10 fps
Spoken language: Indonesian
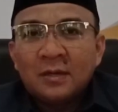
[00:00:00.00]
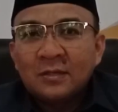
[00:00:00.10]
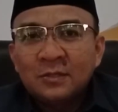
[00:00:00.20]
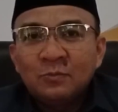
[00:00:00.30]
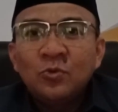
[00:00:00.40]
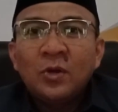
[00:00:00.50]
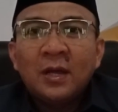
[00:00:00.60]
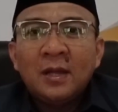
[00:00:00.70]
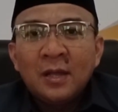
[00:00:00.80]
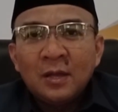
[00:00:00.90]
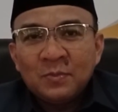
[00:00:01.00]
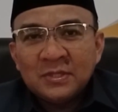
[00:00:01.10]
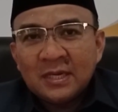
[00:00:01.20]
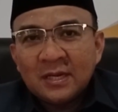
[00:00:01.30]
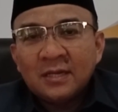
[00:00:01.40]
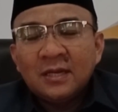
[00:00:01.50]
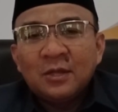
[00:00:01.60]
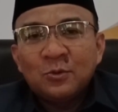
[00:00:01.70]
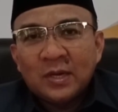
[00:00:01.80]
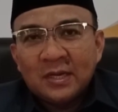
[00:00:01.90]
semua masyarakat di
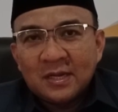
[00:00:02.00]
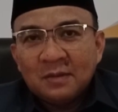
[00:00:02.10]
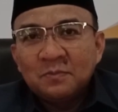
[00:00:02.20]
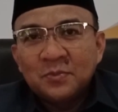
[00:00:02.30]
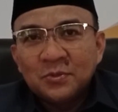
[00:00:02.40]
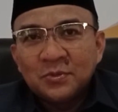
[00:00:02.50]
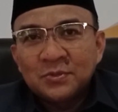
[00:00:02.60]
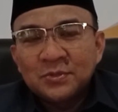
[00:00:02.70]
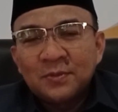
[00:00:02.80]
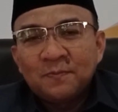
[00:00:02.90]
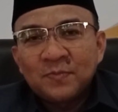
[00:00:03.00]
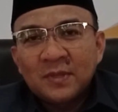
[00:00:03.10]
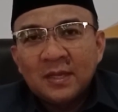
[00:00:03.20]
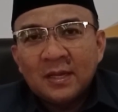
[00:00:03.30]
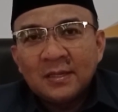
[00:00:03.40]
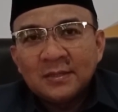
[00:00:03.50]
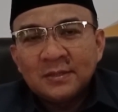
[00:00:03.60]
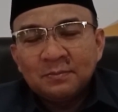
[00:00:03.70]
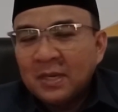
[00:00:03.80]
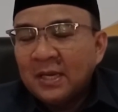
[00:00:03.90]
lingkungan kampus ya.
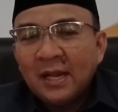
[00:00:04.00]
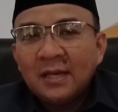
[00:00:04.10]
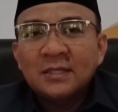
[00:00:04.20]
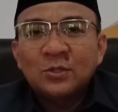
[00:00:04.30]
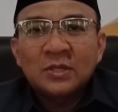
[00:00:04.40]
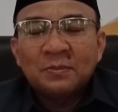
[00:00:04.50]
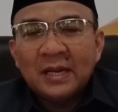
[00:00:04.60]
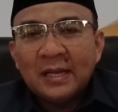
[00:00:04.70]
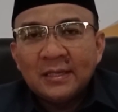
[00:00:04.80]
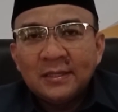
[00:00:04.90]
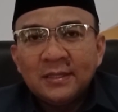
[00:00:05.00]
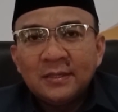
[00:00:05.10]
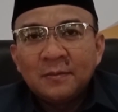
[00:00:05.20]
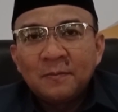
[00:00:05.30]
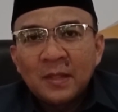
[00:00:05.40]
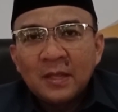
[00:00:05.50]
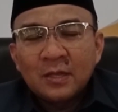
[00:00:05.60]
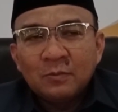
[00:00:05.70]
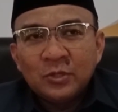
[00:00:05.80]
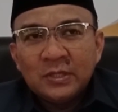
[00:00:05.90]
mengenal satu sama lain
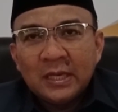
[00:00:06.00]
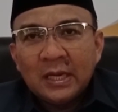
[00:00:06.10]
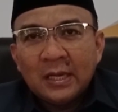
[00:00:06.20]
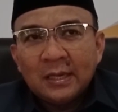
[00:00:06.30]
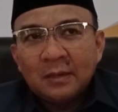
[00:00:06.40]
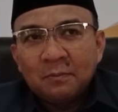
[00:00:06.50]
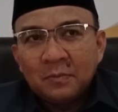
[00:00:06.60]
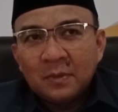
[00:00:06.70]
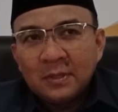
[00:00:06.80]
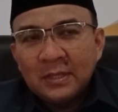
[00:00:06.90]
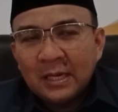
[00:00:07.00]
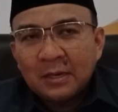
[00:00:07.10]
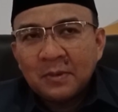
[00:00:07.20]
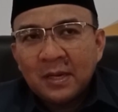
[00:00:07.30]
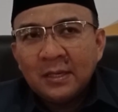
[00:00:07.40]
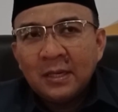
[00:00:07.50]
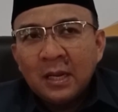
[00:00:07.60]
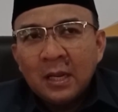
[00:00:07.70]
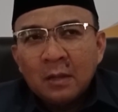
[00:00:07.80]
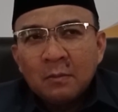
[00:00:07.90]
kemudian diharapkan
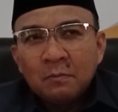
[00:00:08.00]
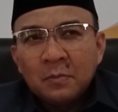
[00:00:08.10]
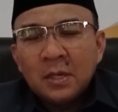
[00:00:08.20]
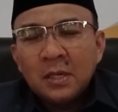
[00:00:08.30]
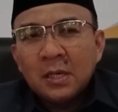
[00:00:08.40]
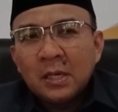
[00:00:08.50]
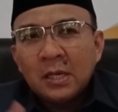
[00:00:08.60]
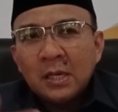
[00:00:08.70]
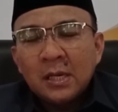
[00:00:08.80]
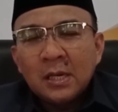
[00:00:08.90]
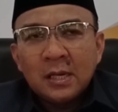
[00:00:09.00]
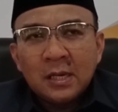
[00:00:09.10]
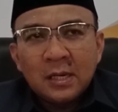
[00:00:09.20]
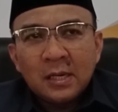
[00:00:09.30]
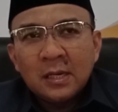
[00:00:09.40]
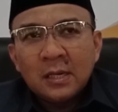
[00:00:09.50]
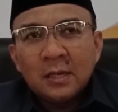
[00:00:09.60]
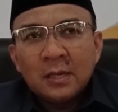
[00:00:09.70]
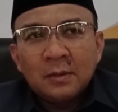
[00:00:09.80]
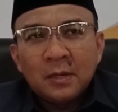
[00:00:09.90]

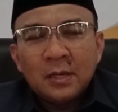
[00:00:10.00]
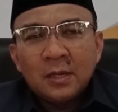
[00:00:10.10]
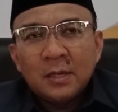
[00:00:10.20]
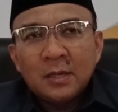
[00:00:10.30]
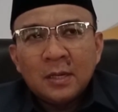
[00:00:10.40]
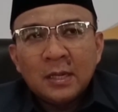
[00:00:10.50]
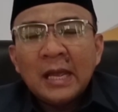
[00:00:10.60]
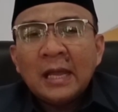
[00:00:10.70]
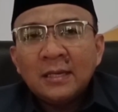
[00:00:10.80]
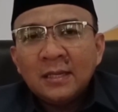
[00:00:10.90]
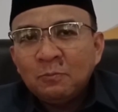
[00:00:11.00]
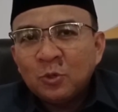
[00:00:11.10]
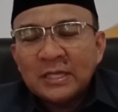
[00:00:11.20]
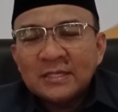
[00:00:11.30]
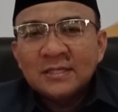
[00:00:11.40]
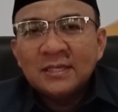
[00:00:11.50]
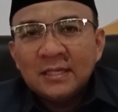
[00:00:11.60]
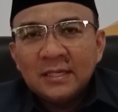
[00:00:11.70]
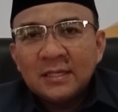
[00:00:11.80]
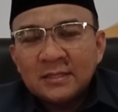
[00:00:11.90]
menggali potensi
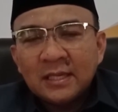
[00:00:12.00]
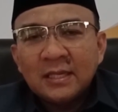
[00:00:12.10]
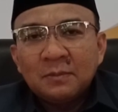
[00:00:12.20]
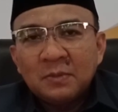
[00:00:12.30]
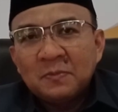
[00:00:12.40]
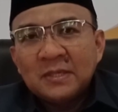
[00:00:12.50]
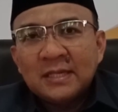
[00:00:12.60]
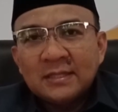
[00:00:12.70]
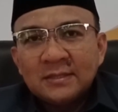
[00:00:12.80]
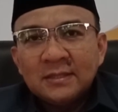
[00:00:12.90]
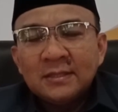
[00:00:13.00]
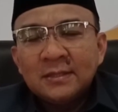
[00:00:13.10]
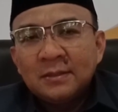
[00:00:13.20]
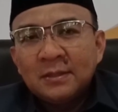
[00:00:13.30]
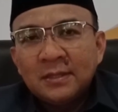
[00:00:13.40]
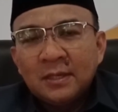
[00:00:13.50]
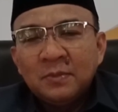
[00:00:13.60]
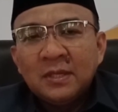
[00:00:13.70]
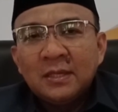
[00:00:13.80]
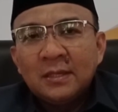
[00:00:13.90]
dirinya sehingga berprestasi
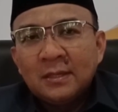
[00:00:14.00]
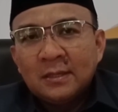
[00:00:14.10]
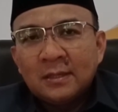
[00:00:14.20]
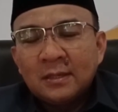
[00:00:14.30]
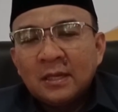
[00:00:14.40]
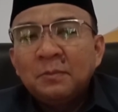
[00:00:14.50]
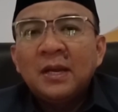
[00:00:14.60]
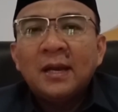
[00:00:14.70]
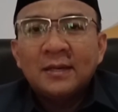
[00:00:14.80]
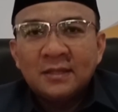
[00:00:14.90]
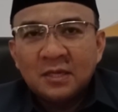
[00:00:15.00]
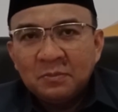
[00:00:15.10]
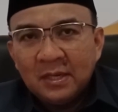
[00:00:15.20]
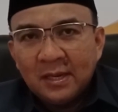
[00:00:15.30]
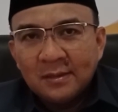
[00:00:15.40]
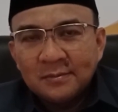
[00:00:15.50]
lebih gemilang dan terbilang.